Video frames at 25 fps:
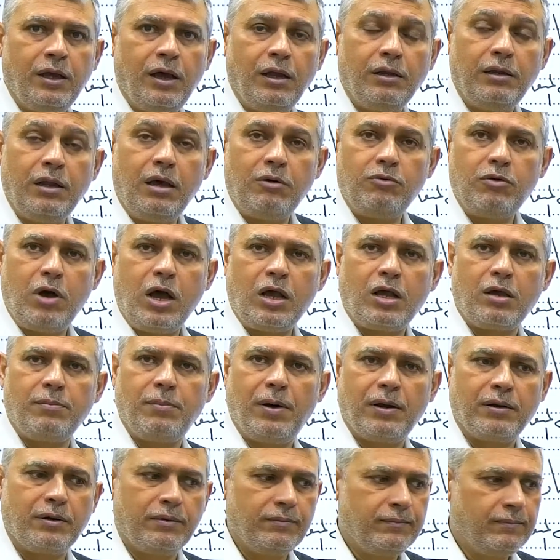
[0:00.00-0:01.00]
الله
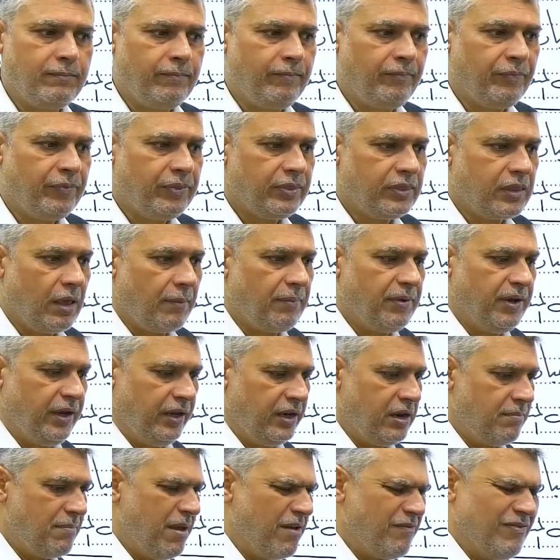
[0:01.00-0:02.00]
أكبر طب
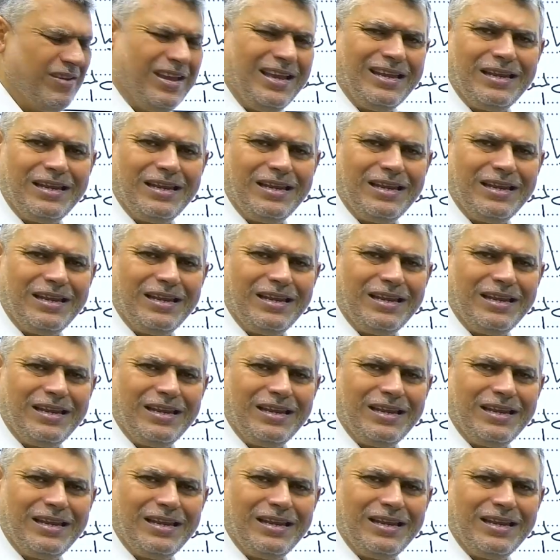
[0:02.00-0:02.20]
احنا ما في